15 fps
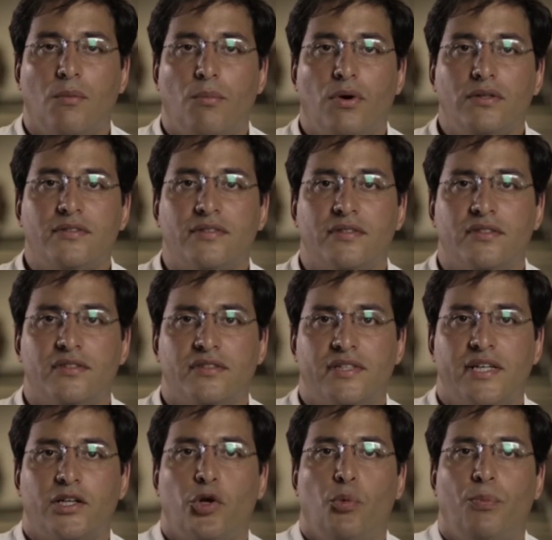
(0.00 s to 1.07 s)
Pode-se
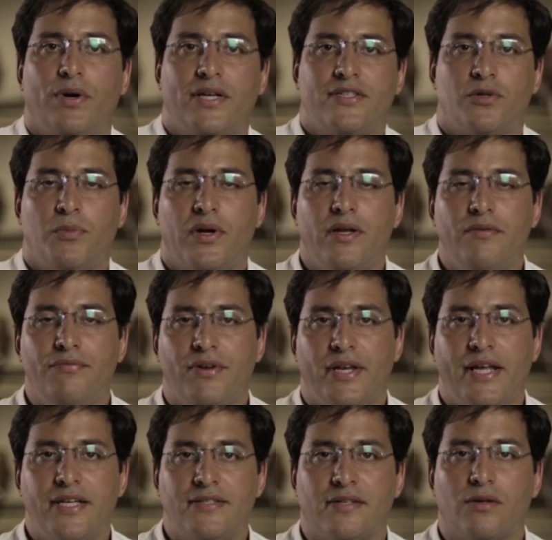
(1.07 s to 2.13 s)
dizer que o país é uma
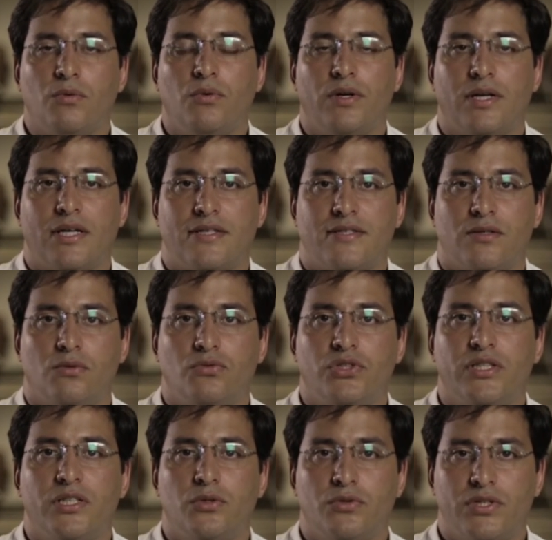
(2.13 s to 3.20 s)
referência com relação ao
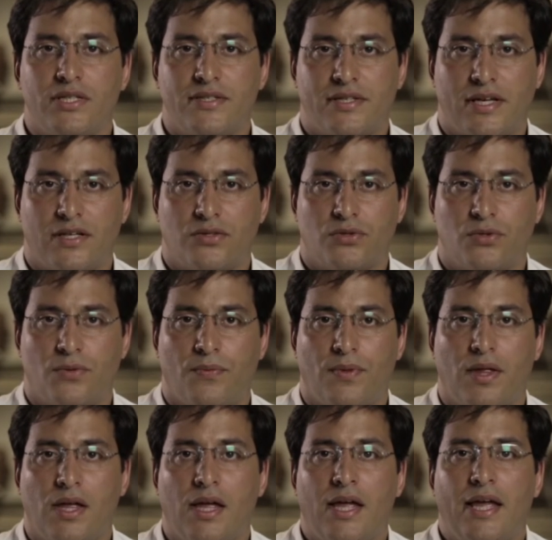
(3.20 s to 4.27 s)
direito de acesso,
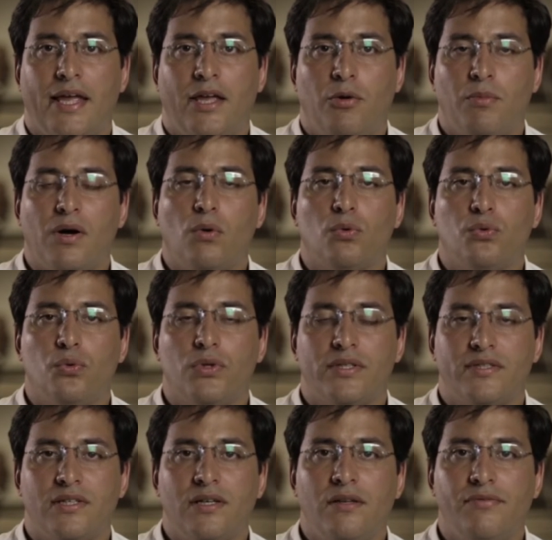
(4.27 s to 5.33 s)
e uma cultura
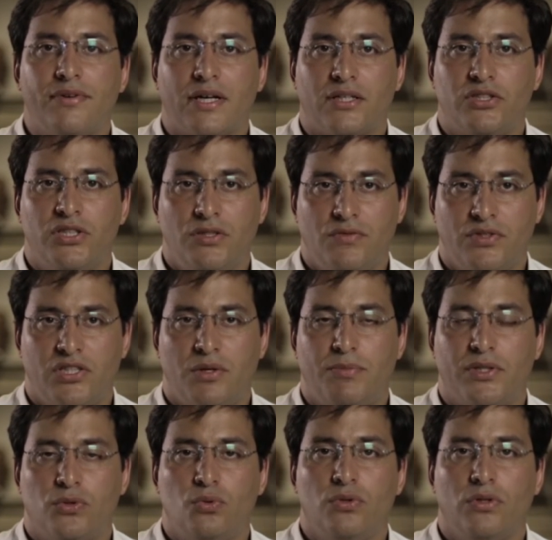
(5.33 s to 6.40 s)
significativa de
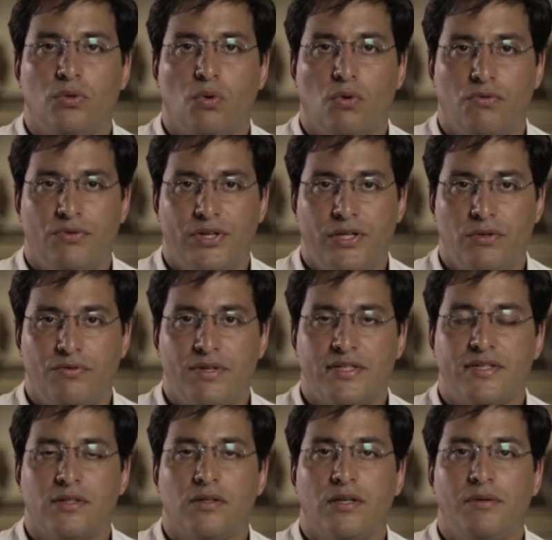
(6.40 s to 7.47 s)
abertura no governo vem
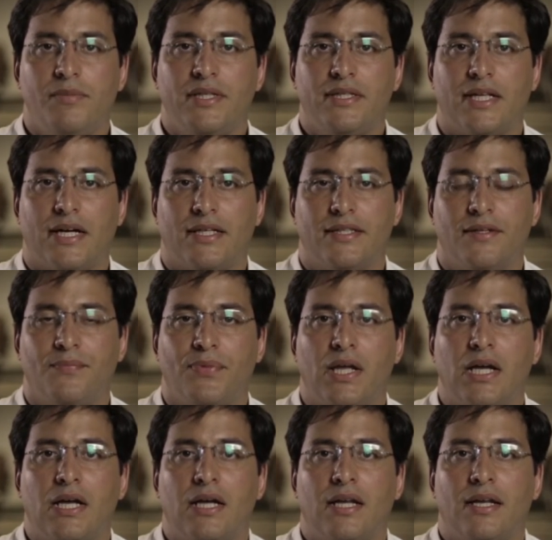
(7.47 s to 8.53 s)
sendo alimentada,
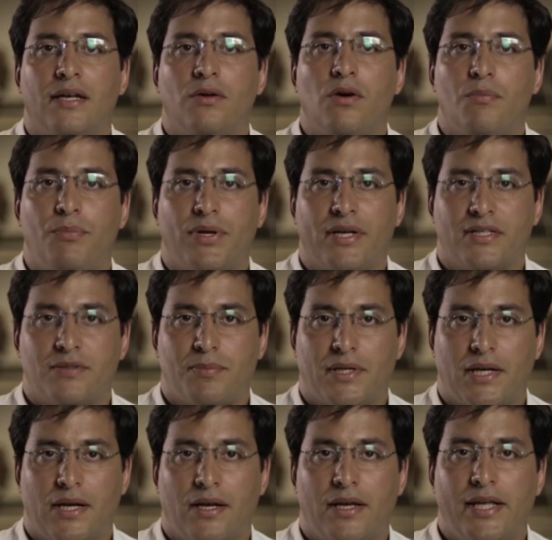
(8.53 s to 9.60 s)
não apenas
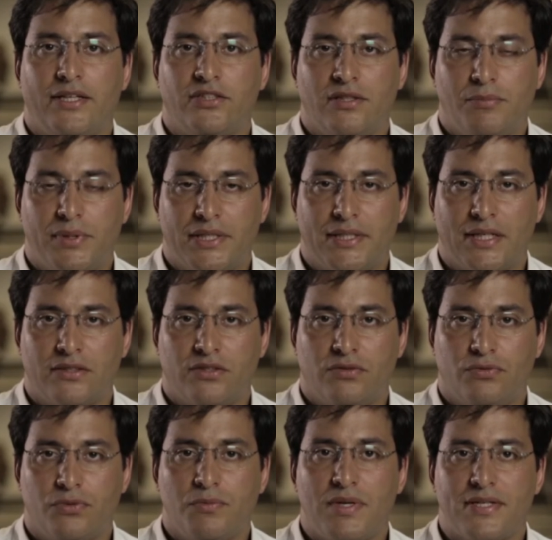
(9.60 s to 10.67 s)
pela Lei de Liberdade de
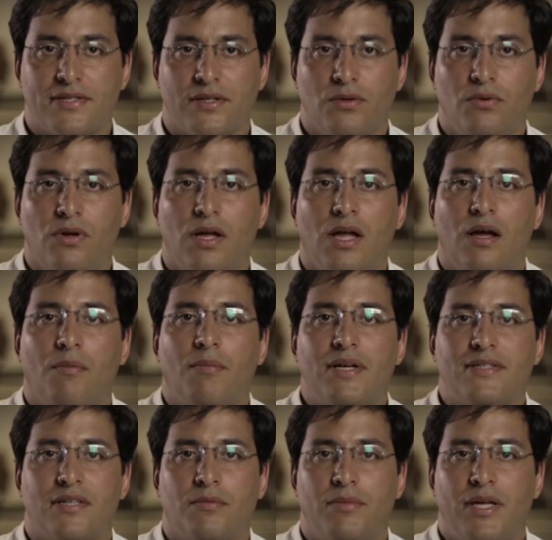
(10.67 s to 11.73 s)
Informação,
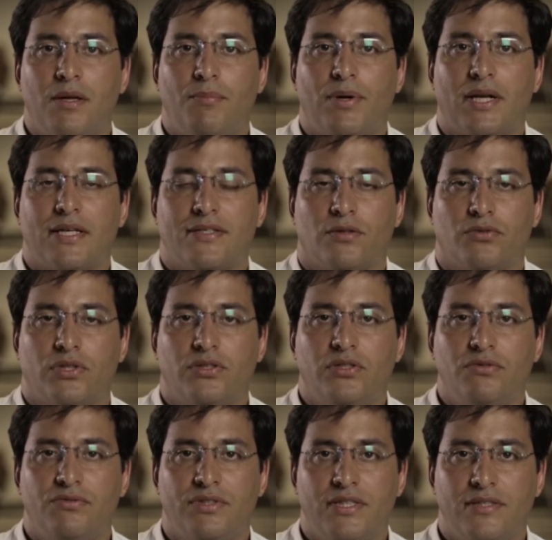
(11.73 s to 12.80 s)
mas também pela ação de
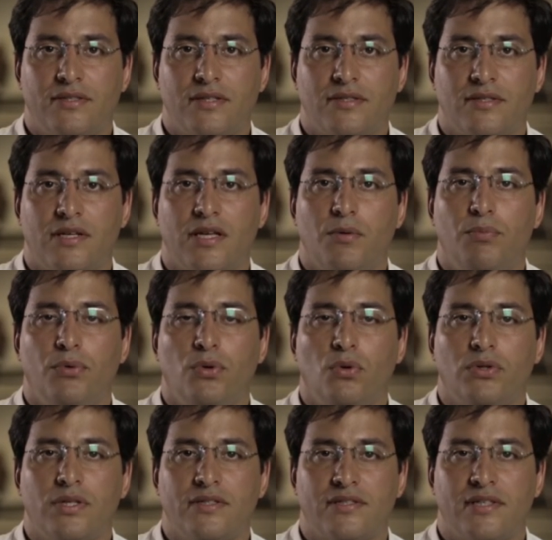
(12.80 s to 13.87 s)
ativistas e por
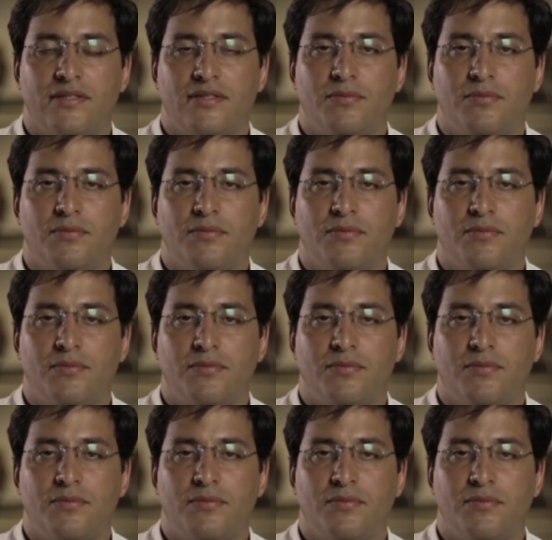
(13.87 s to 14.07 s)
outras leis